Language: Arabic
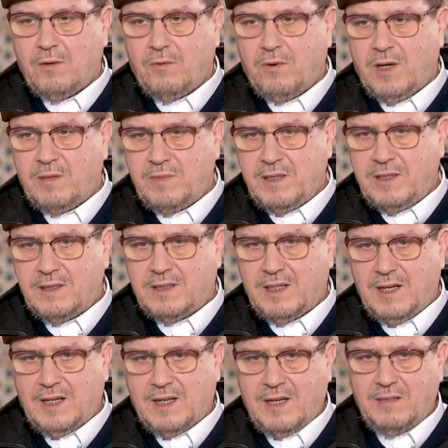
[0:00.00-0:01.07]
ومن
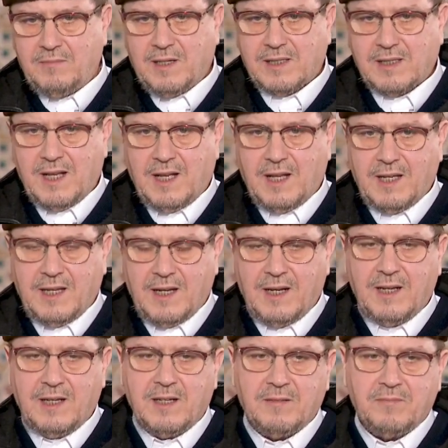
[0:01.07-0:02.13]
تلك
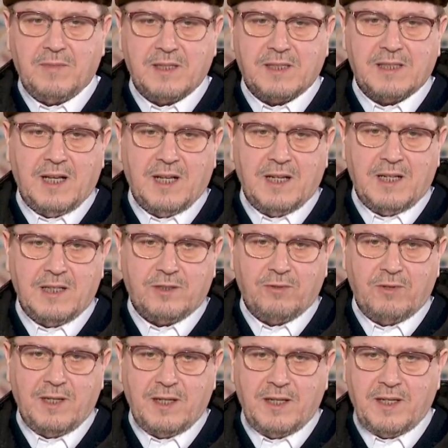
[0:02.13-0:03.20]
المسائل مسألة
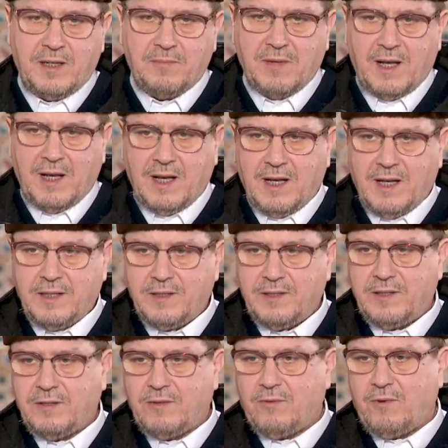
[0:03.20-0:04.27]

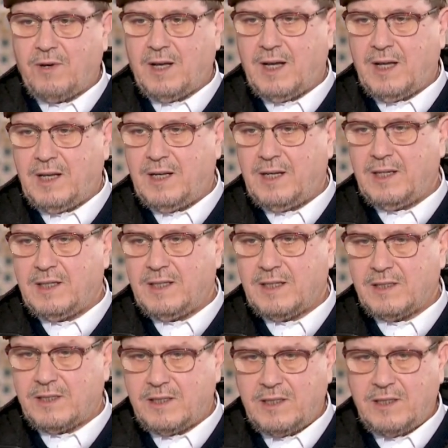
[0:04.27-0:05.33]
الإيمان وهل
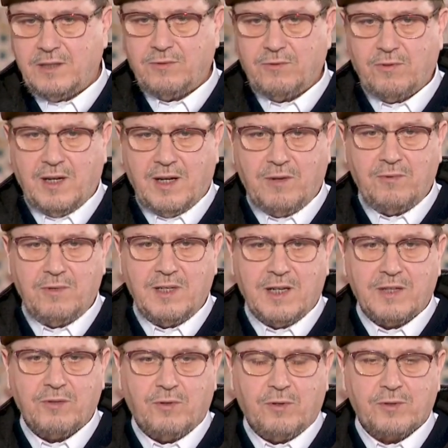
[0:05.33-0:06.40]
يزيد أو
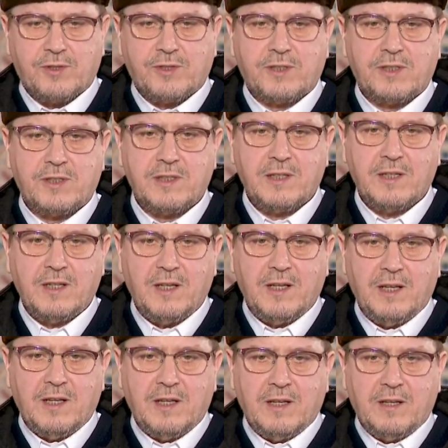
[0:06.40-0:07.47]
ينقص
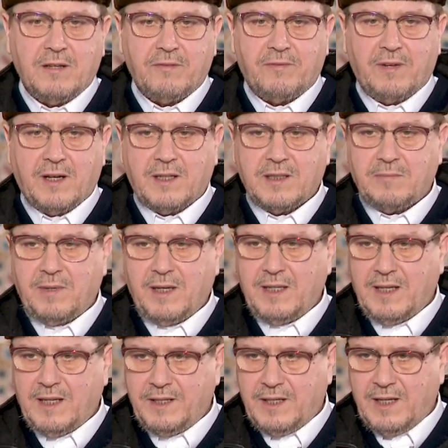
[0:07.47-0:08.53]
فقد
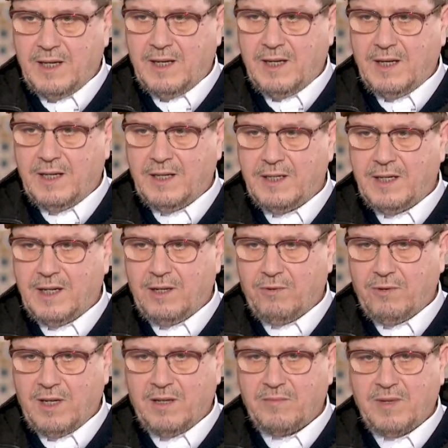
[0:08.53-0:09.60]
بينا أن
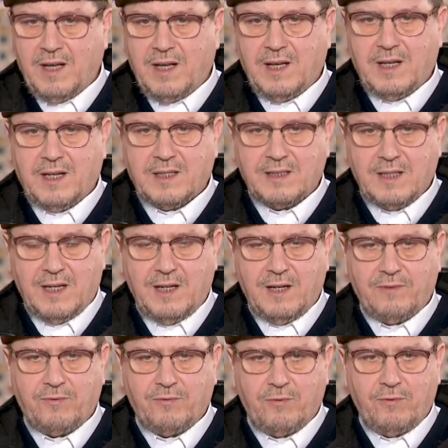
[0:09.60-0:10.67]
العلماء
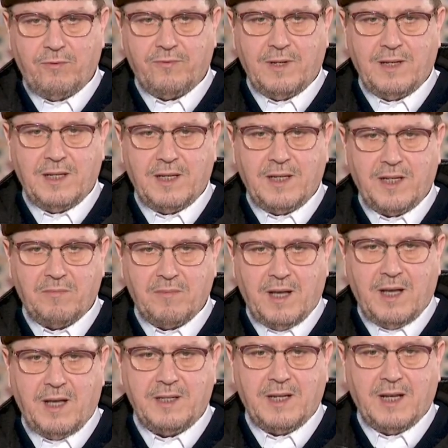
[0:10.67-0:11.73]
اختلفوا في
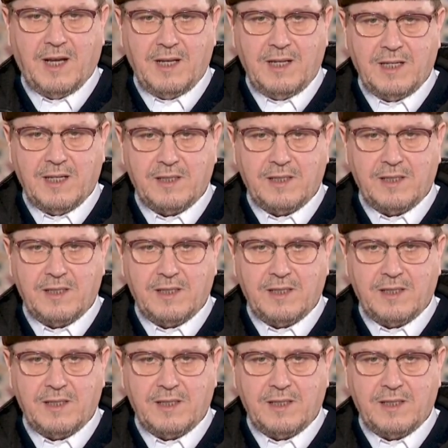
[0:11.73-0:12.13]
الإيمان هل